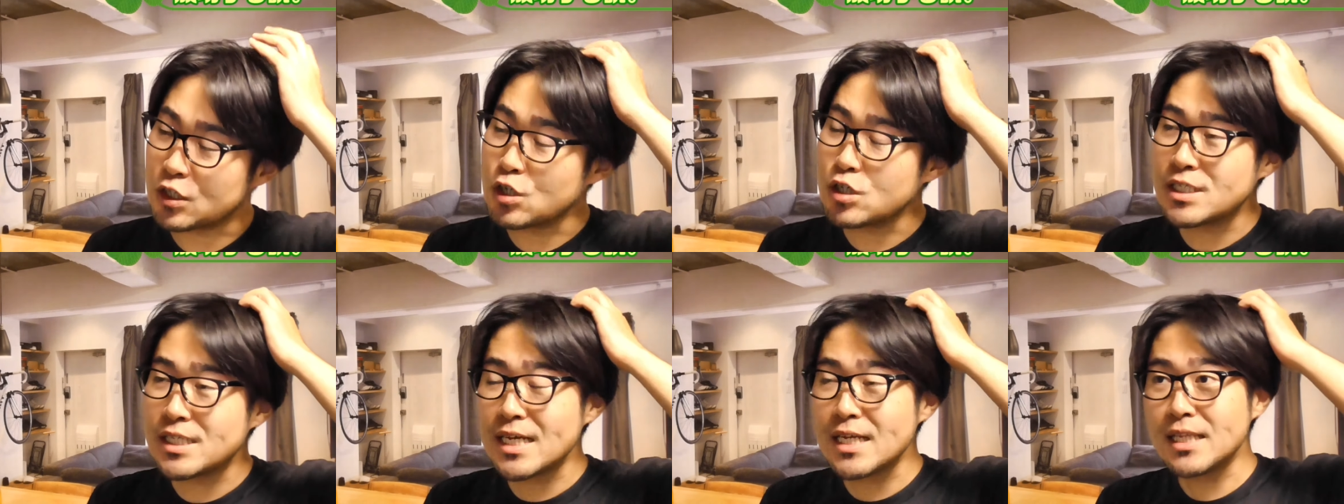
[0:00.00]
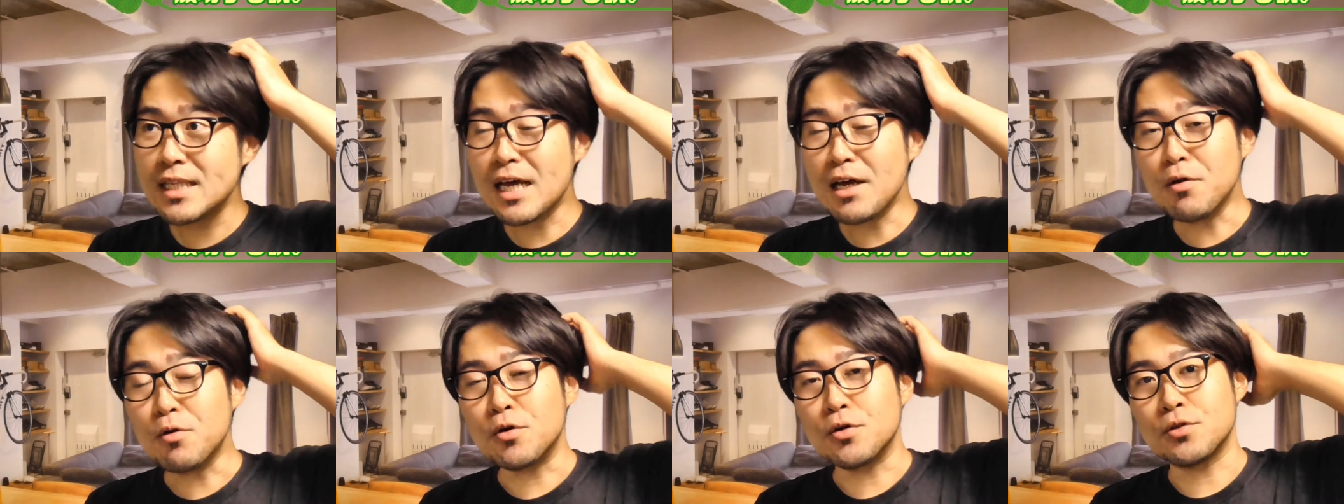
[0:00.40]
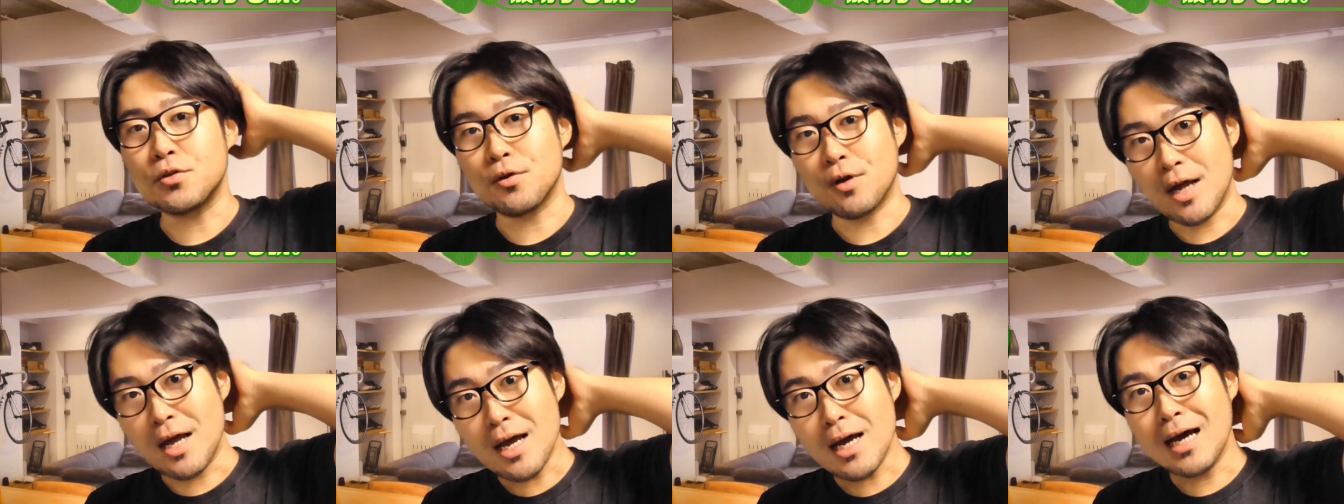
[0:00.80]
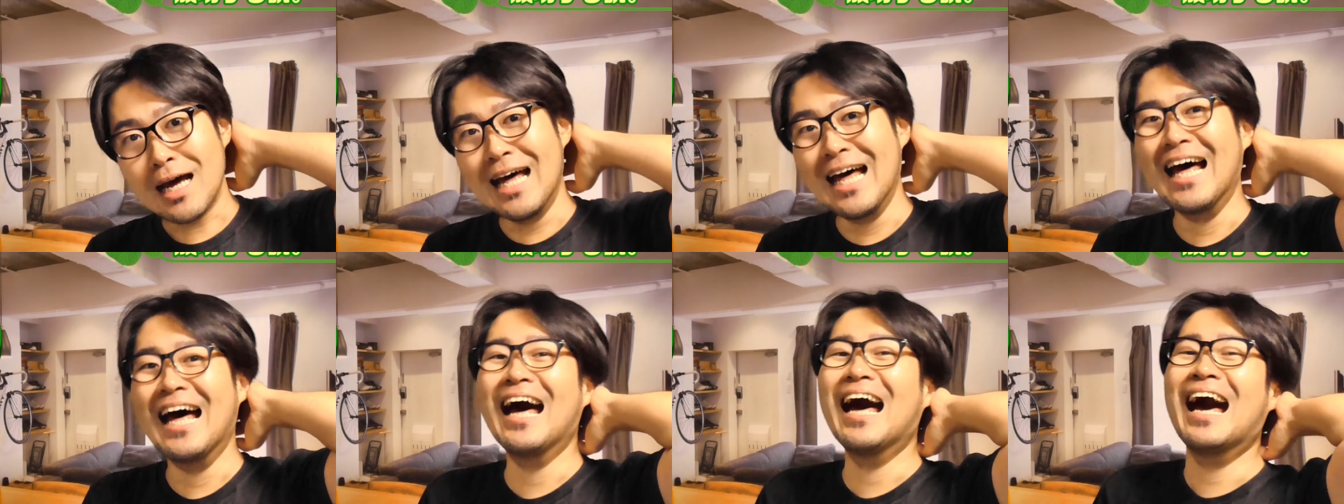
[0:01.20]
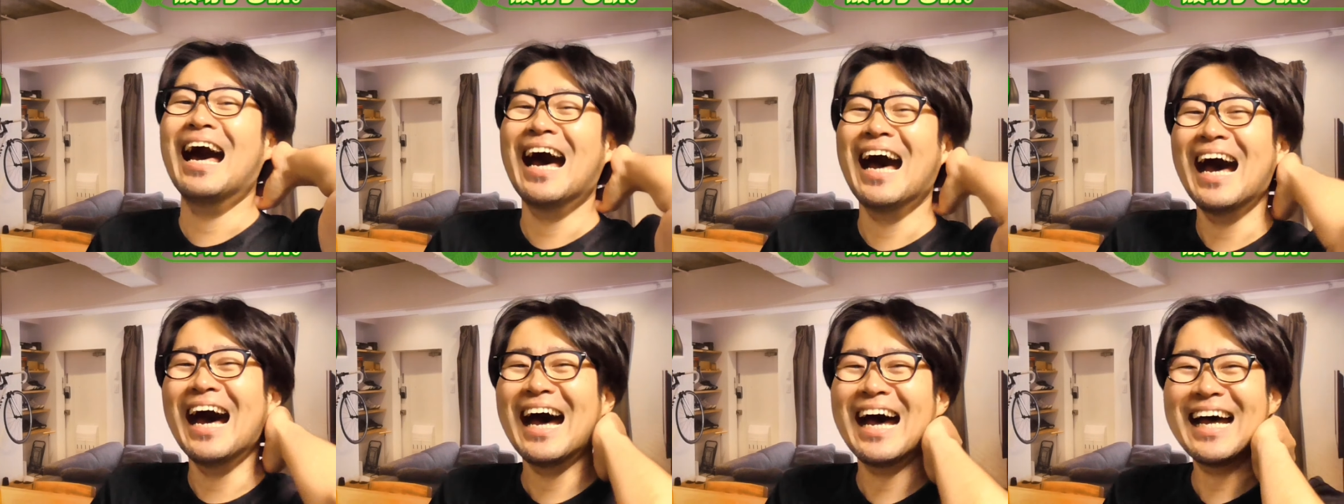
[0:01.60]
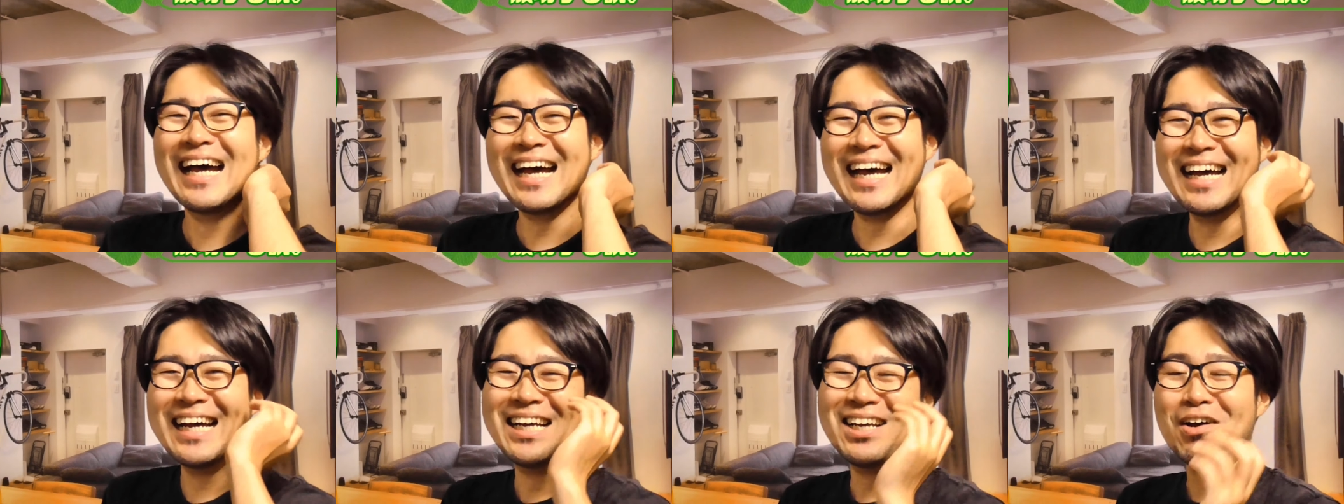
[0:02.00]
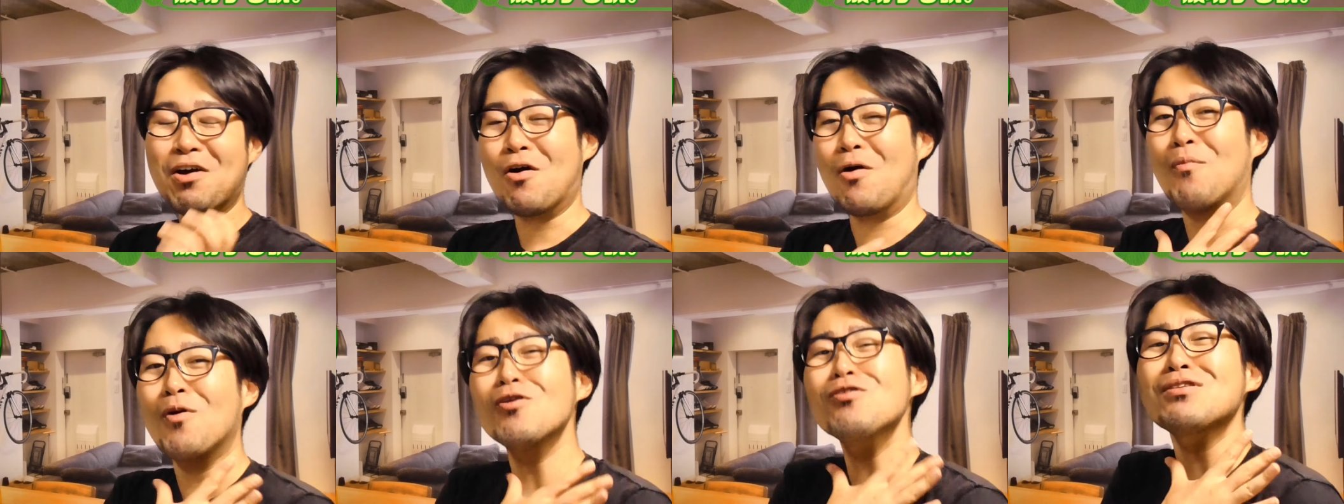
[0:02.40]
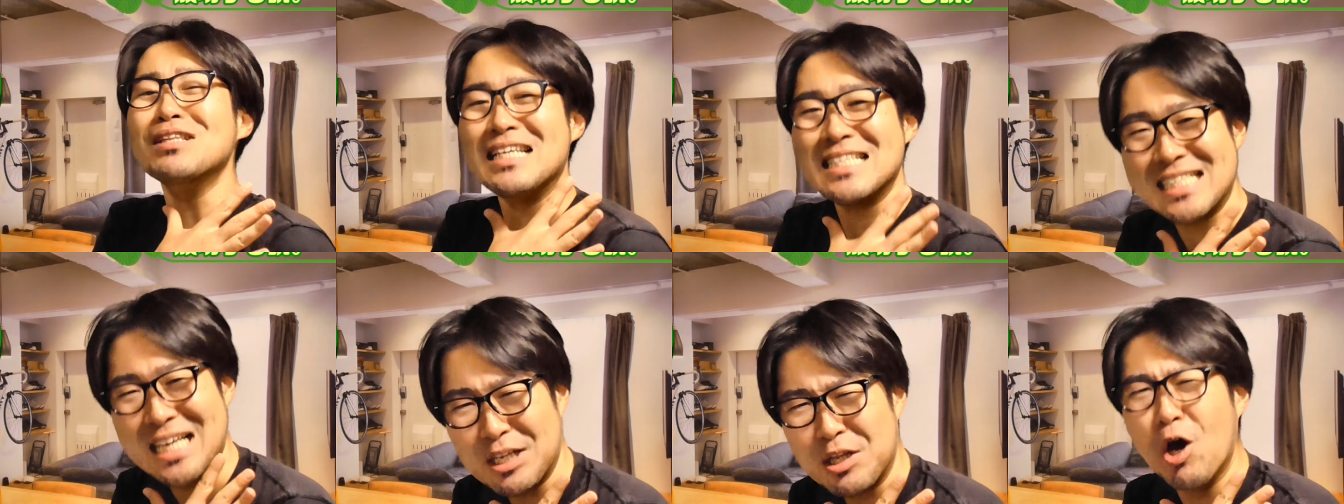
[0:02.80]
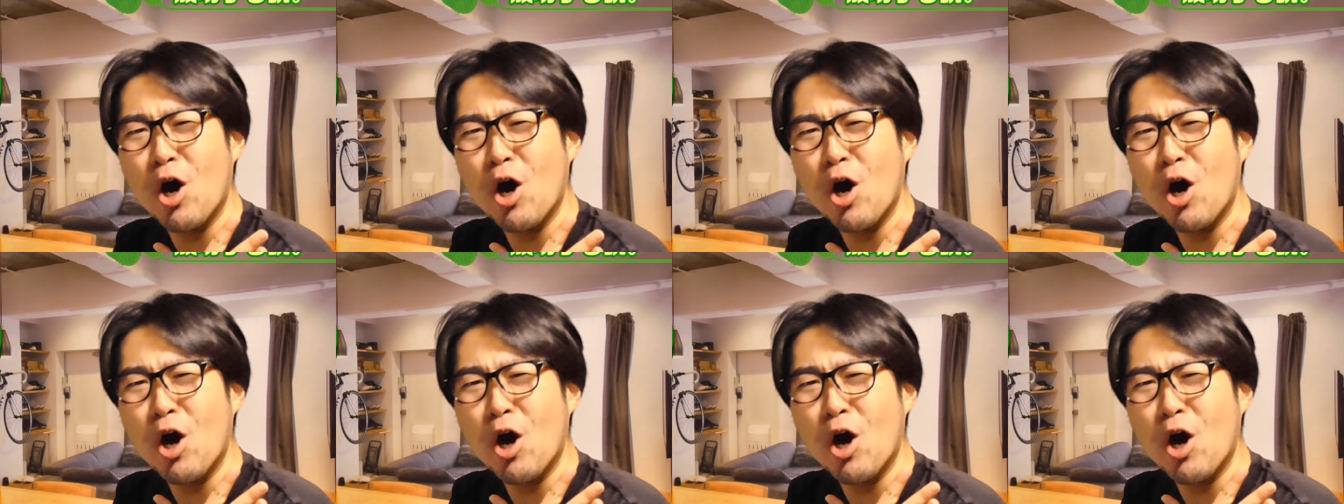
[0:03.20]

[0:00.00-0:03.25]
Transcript: 偶然だろうとね思うんですけ